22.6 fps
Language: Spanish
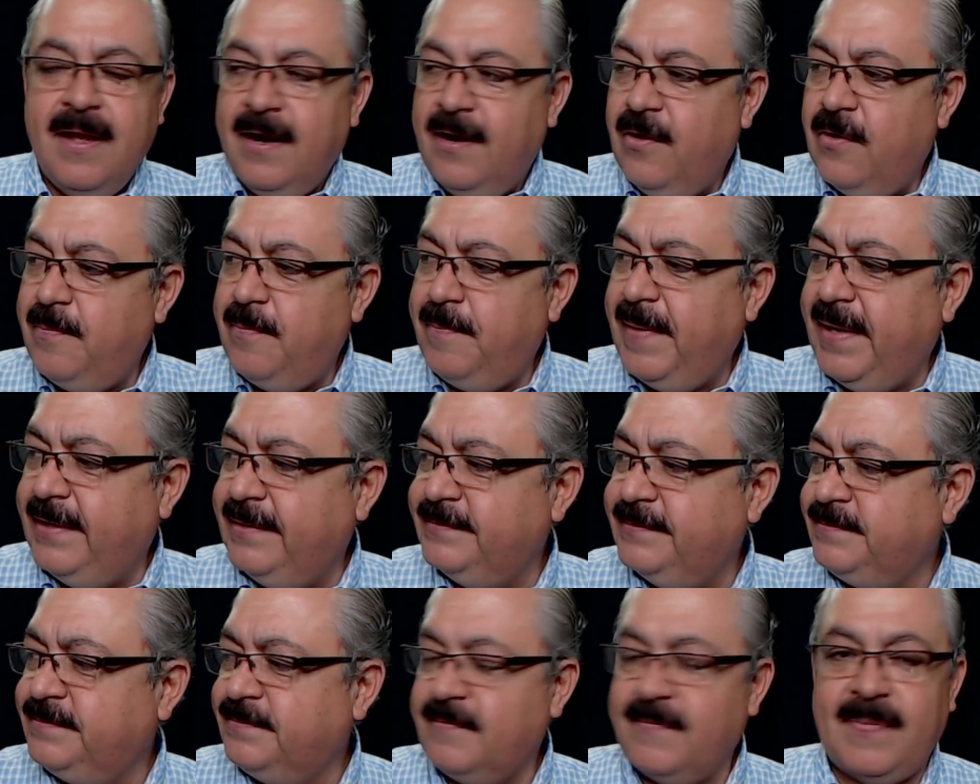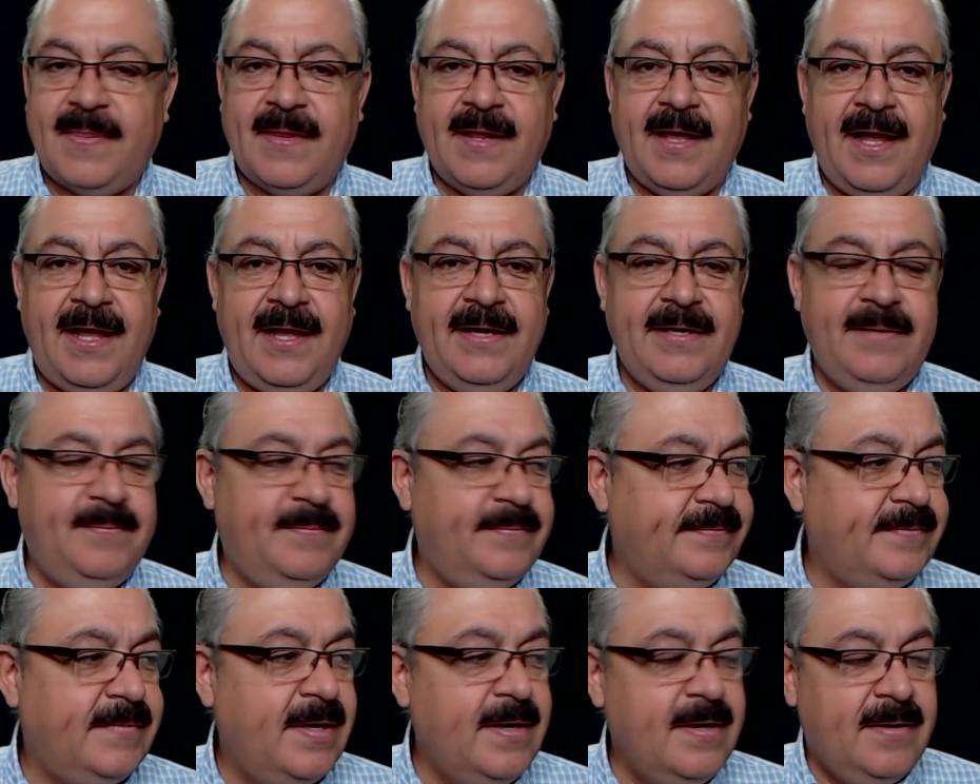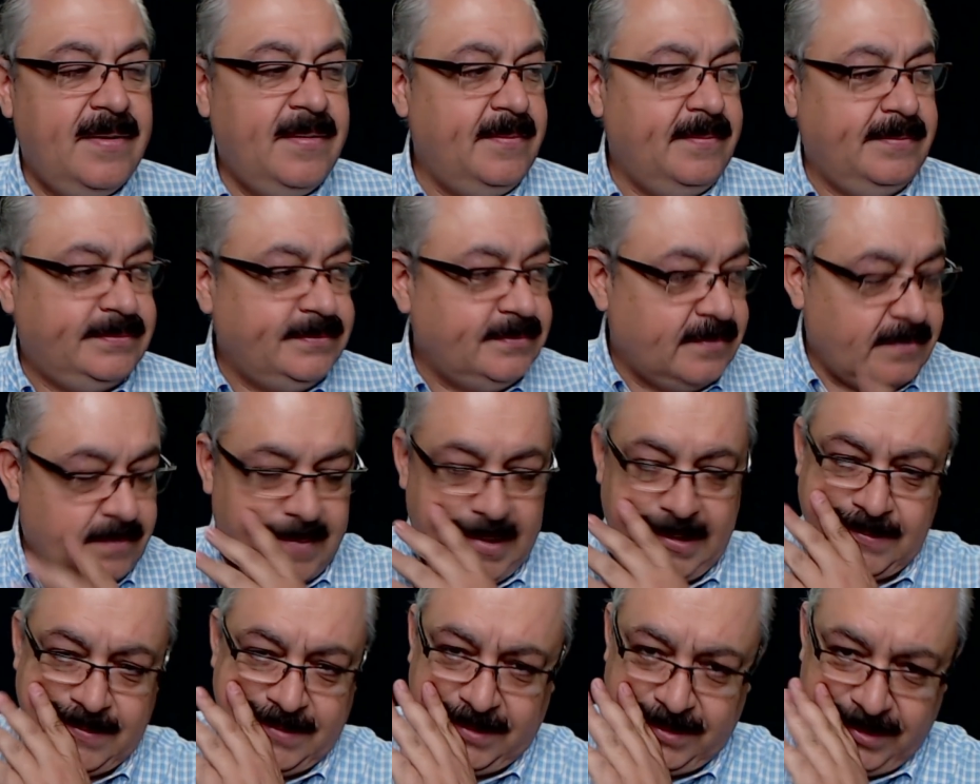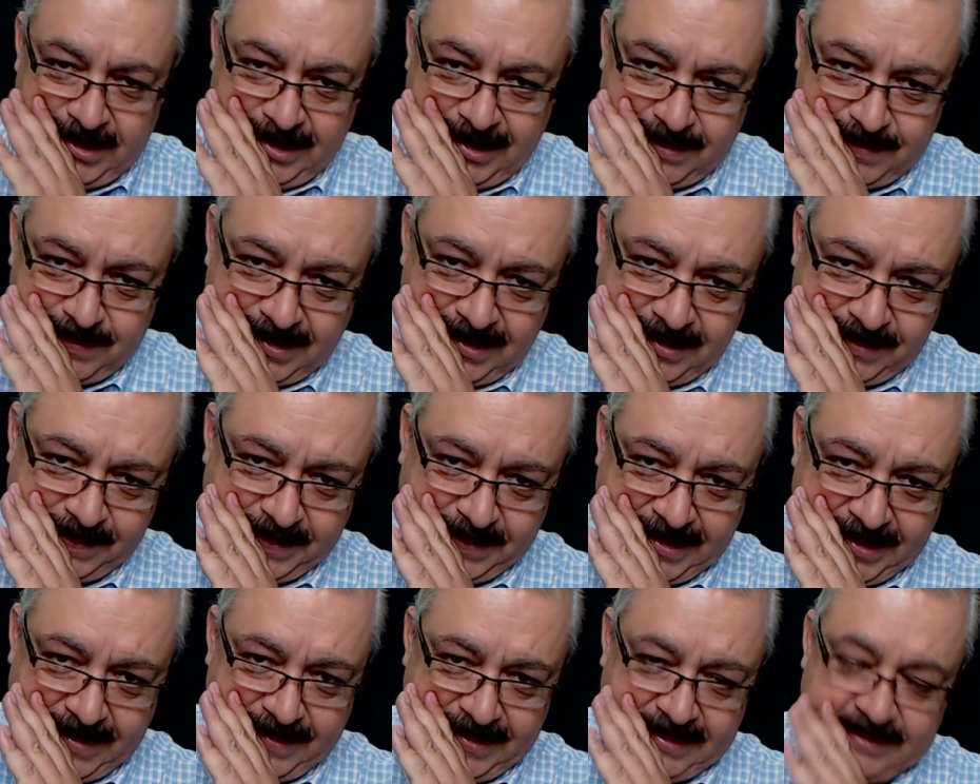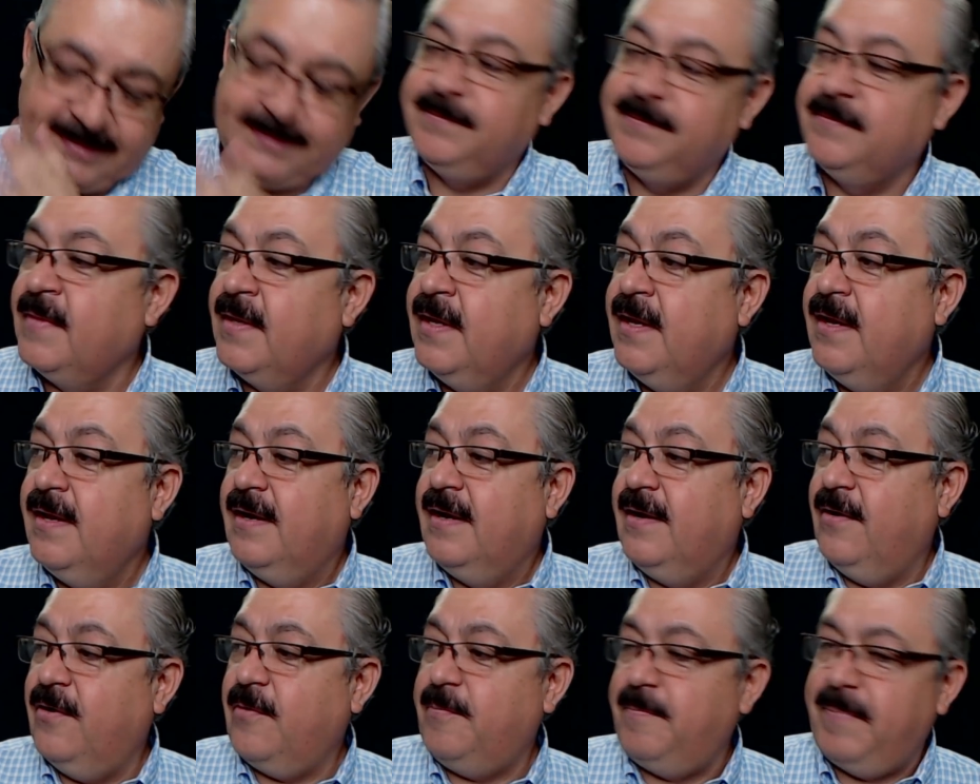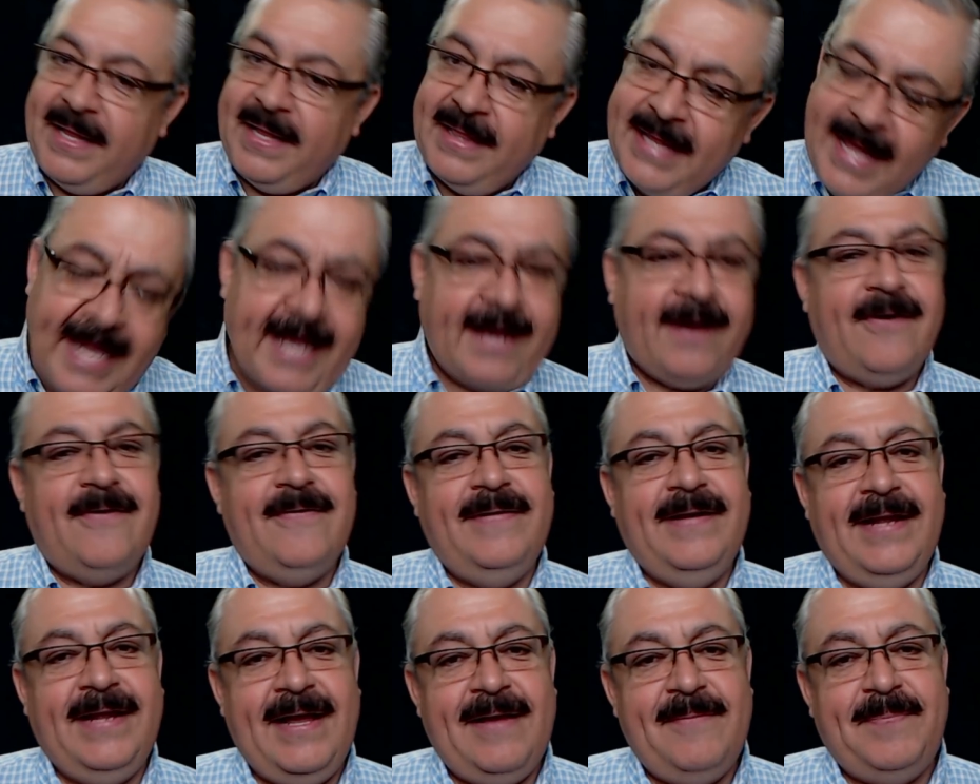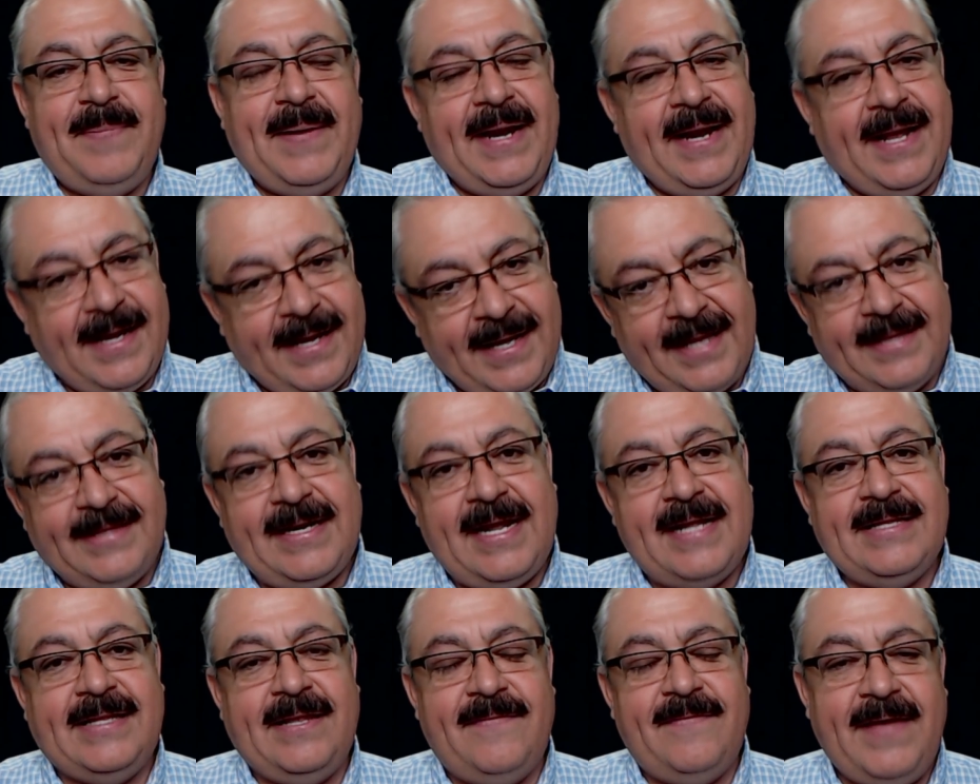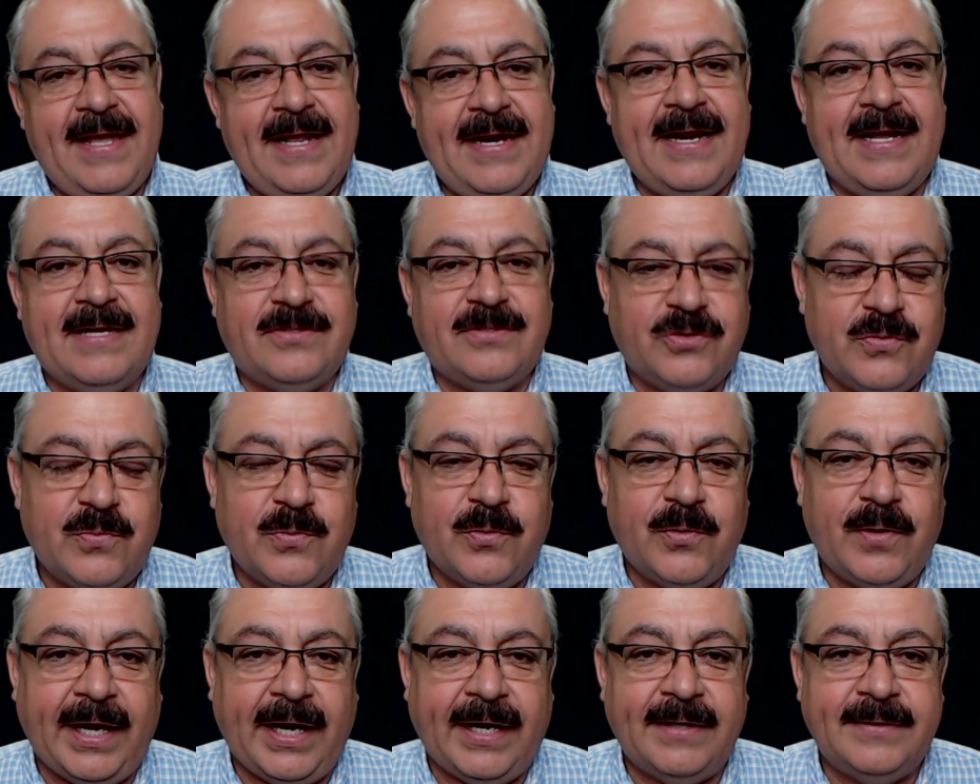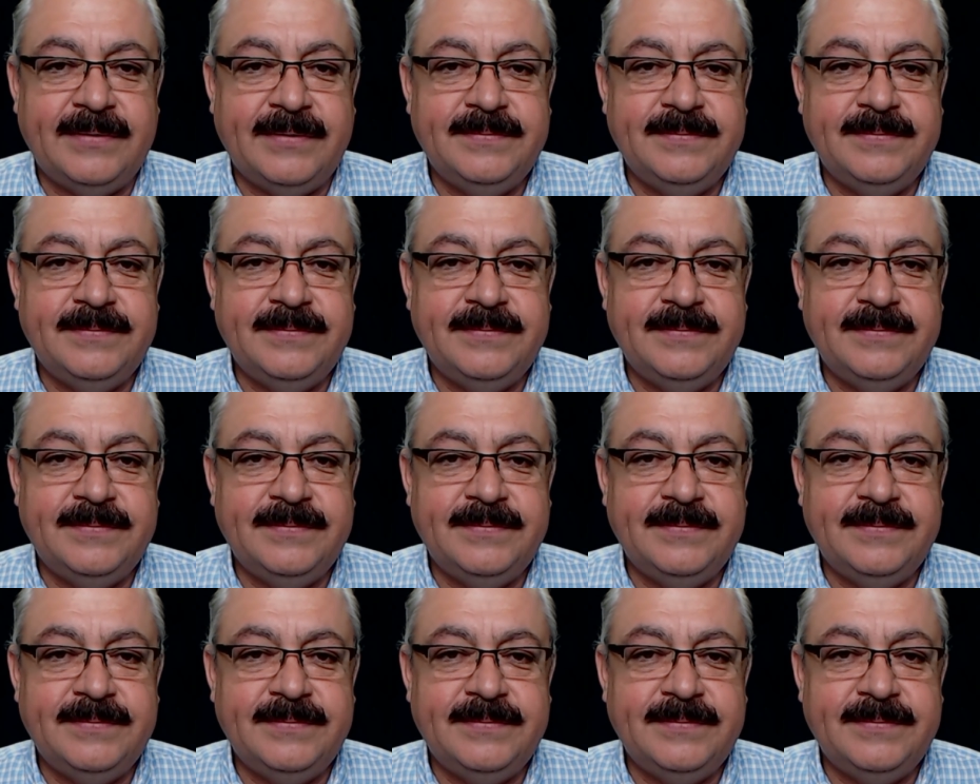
Lo pen. Ay, Mago, no digas malas palabras. Lo pendejo, Para que trate bien a su mujer.